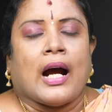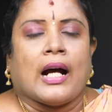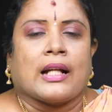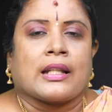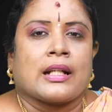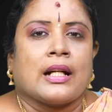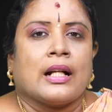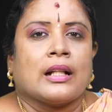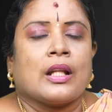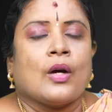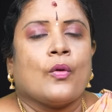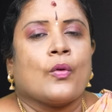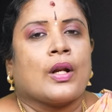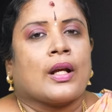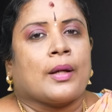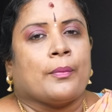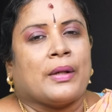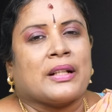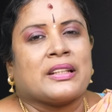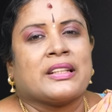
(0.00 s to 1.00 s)
அதனால்தான்
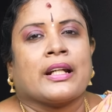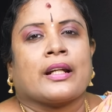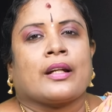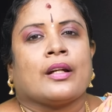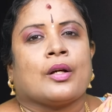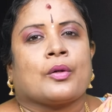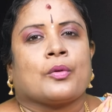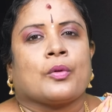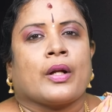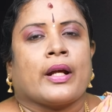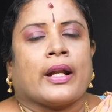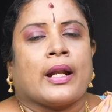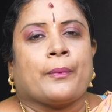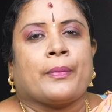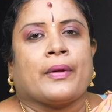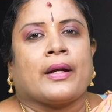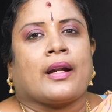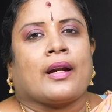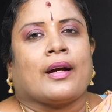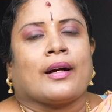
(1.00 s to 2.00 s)
உங்களுக்கு பட்ஜெட்டில் கூட என்ன
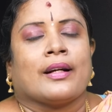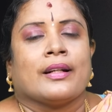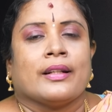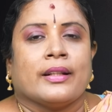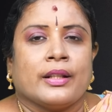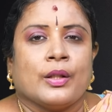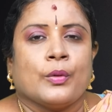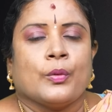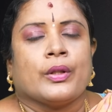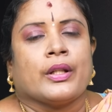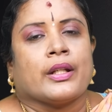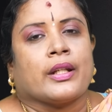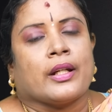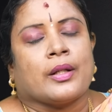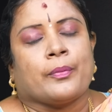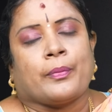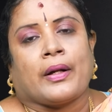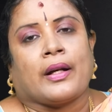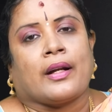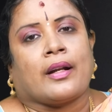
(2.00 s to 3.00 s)
பண்ணுறாங்க நிதி
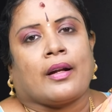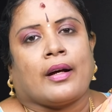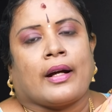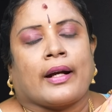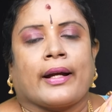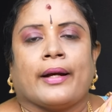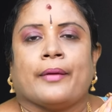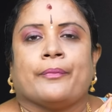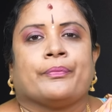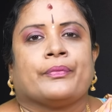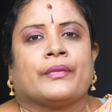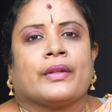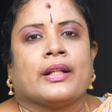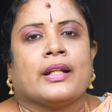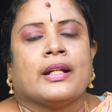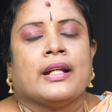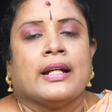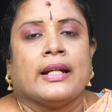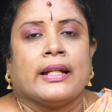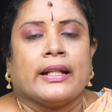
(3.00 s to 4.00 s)
ஒதுக்கீடு பண்ணுறாங்க
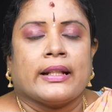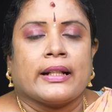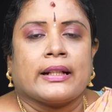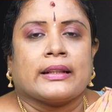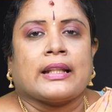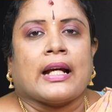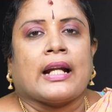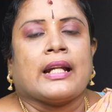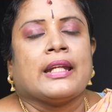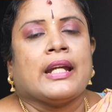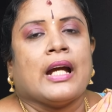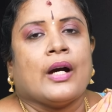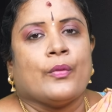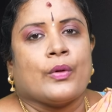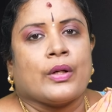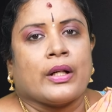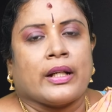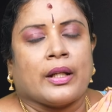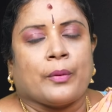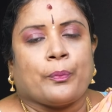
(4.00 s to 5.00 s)
இதுக்கு
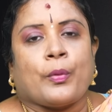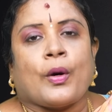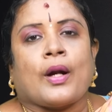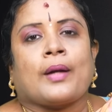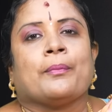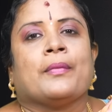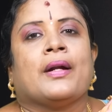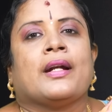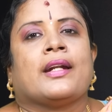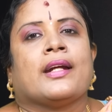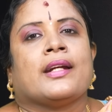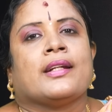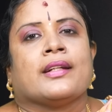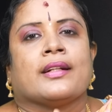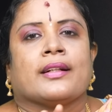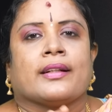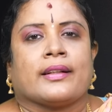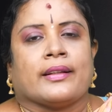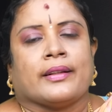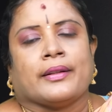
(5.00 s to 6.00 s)
தனியாக ஒரு டிபார்ட்மெண்ட்டே
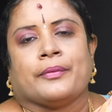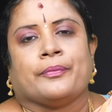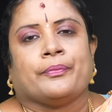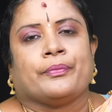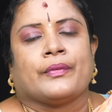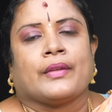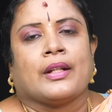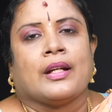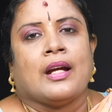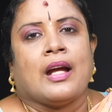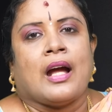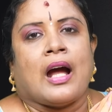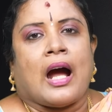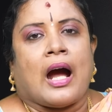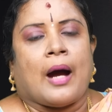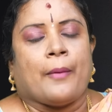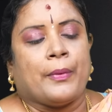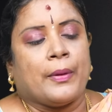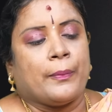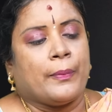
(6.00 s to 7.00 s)
இருக்குது
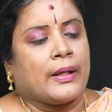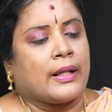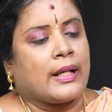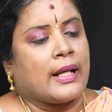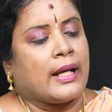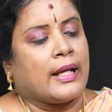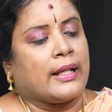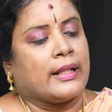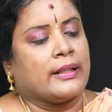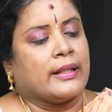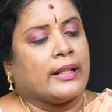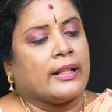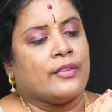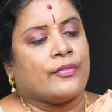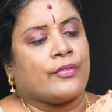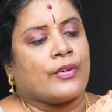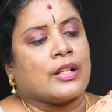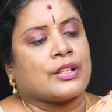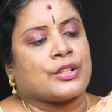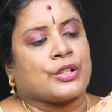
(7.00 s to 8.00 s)
அப்படிப்பட்ட இந்த
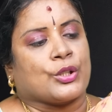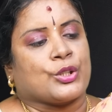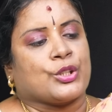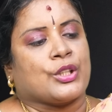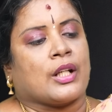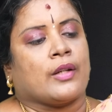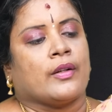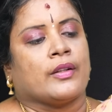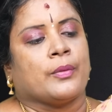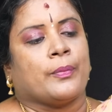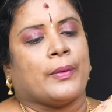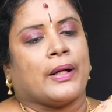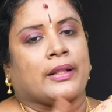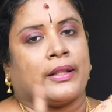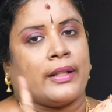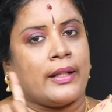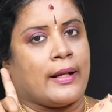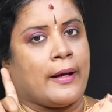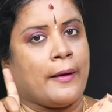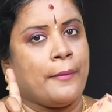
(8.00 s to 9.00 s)
இன்ஃப்ராஸ்ட்ரக்சர் வந்து
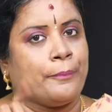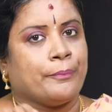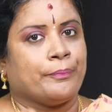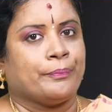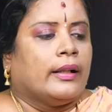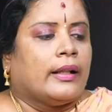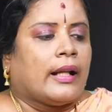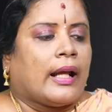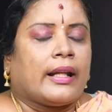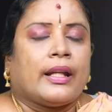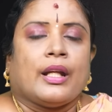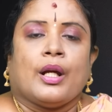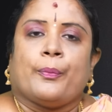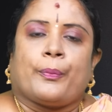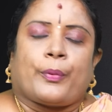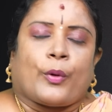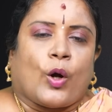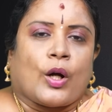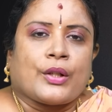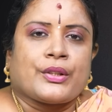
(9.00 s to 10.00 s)
பார்த்திங்கன்னா நிறைய
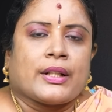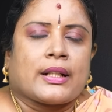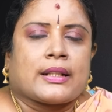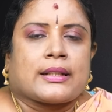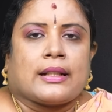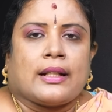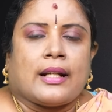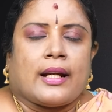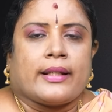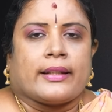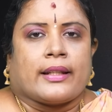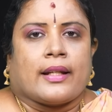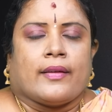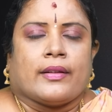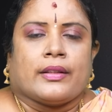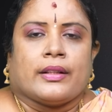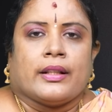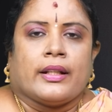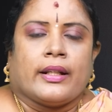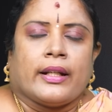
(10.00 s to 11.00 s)
ப்ராஜெக்ட்ஸ்லாம்
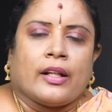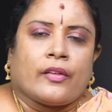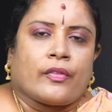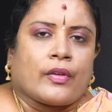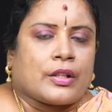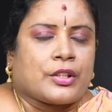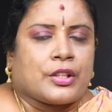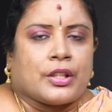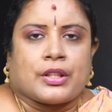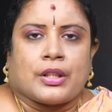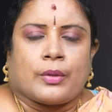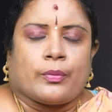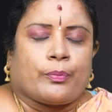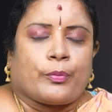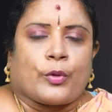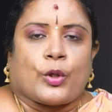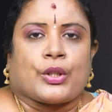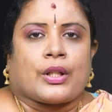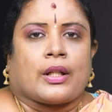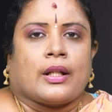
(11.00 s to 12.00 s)
இதில் வந்து இன்ஃப்ராஸ்ட்ரக்சர்
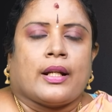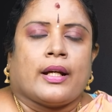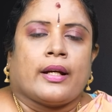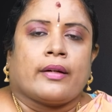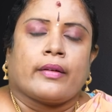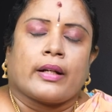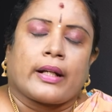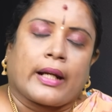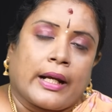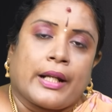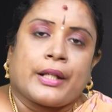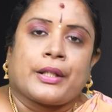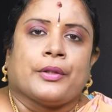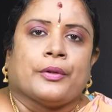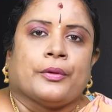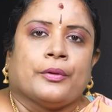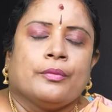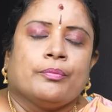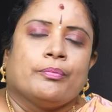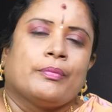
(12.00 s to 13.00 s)
ப்ராஜெக்ட்லாம் கிடைக்கும்